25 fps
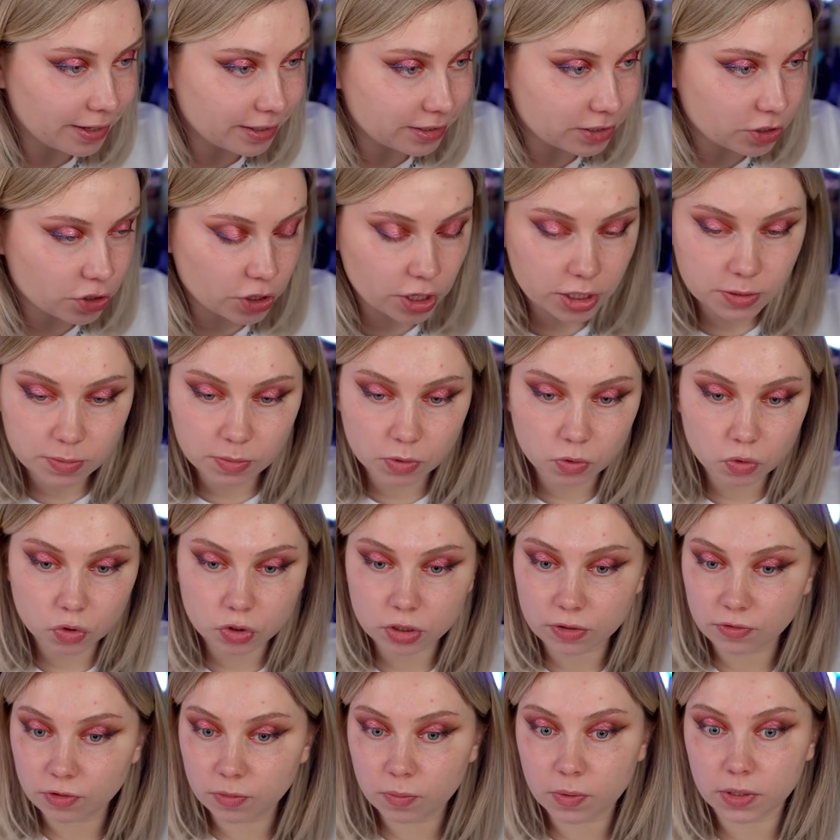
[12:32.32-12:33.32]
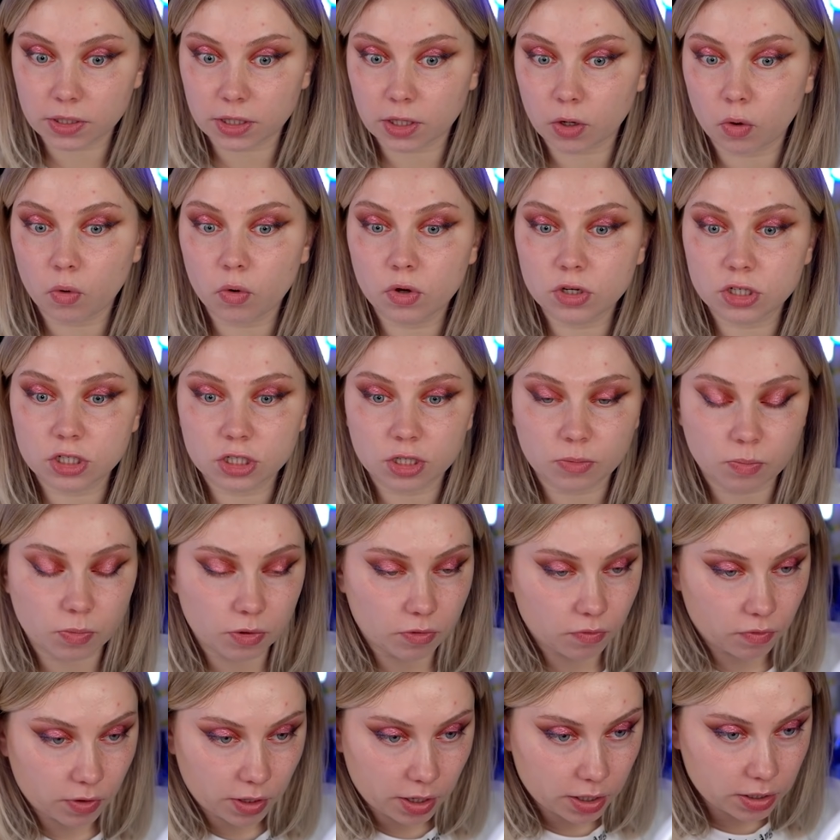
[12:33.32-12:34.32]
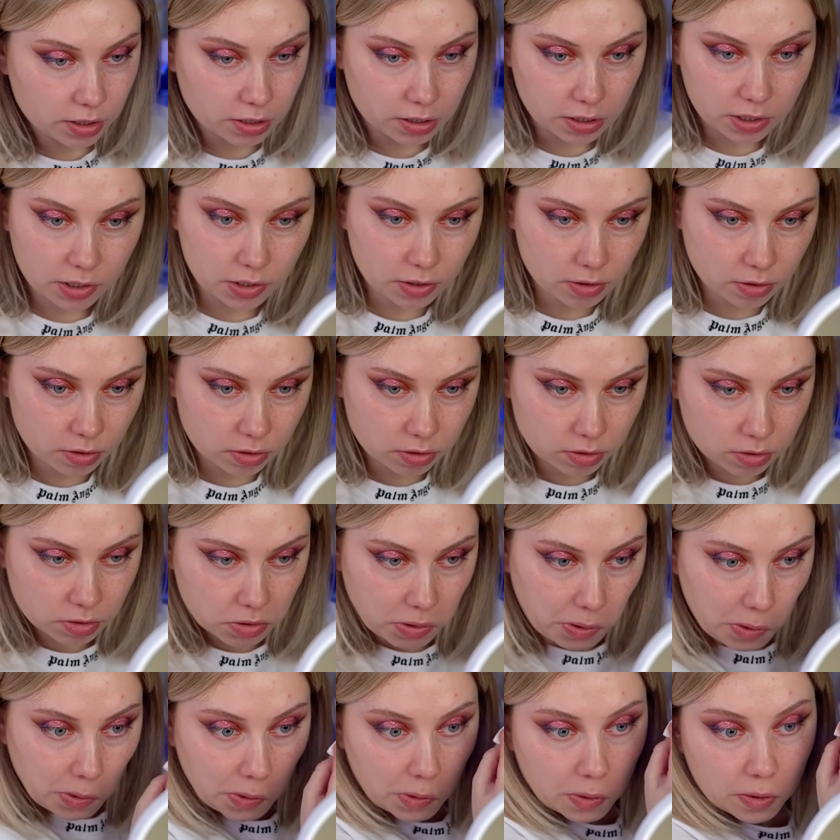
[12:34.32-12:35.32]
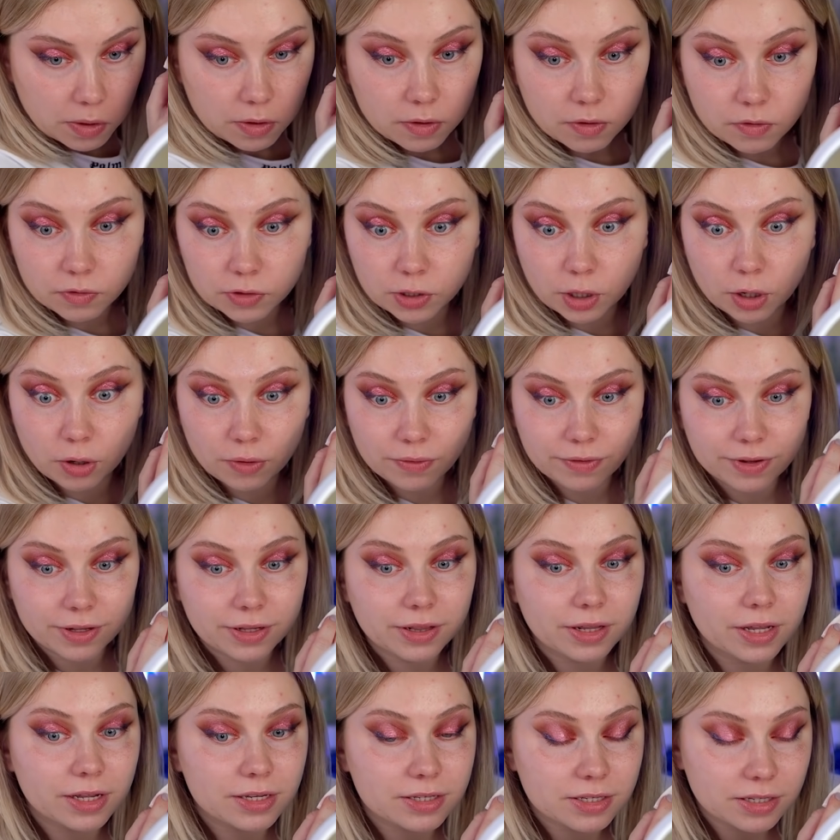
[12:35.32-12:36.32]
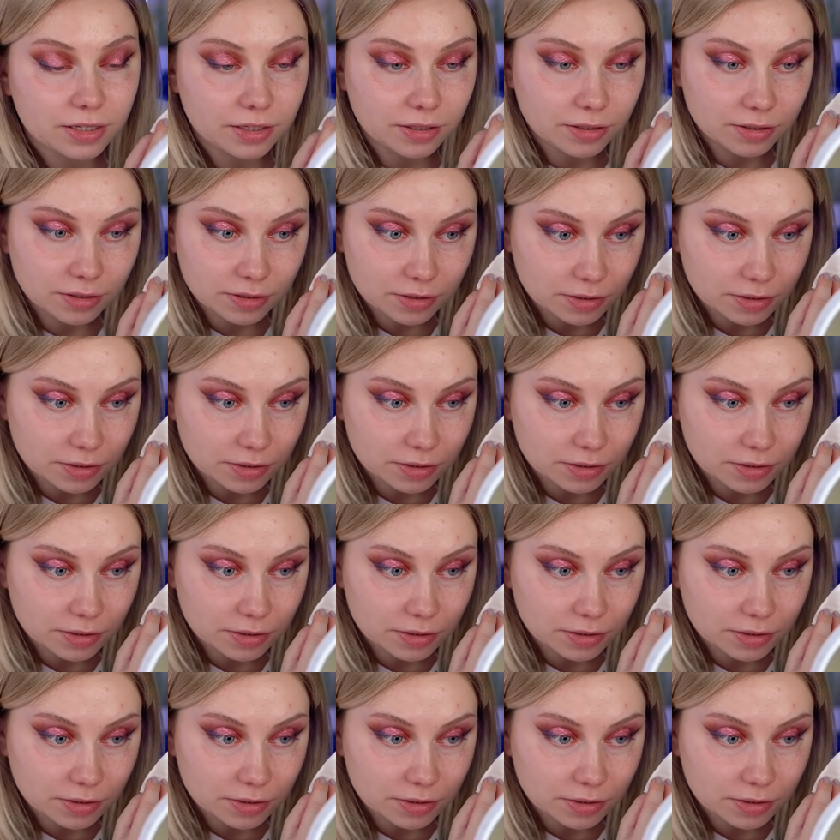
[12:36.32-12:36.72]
И сейчас мне нужно выбрать такое же направление второго глаза.